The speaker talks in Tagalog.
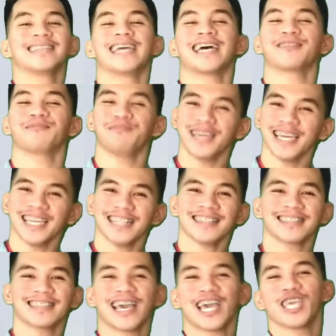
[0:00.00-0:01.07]
that
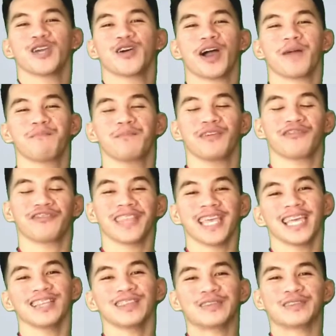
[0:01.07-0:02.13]
means you have
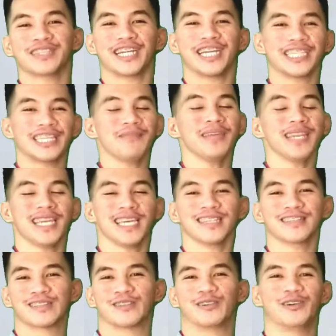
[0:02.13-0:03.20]
15 to 30
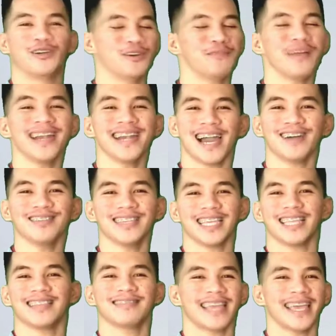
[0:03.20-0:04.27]
minutes to roam around
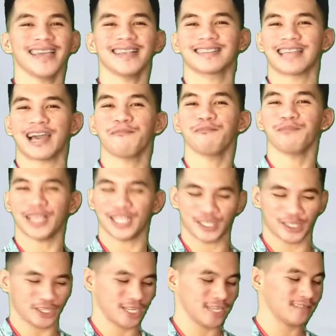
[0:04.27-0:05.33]
and take some
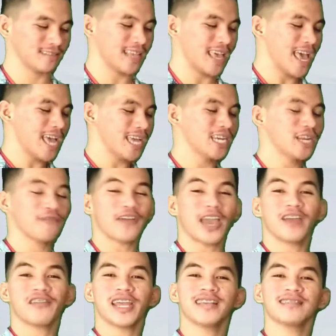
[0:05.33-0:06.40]
pictures. And if
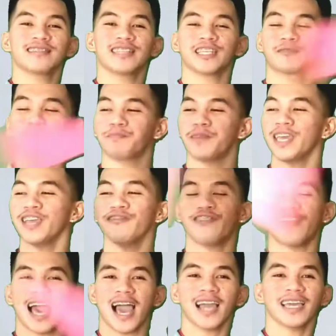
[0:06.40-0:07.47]
I raise this pink
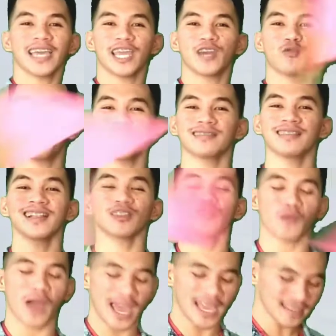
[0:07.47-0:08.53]
flag and whistle
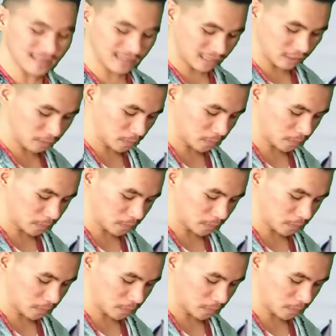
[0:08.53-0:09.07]
twice,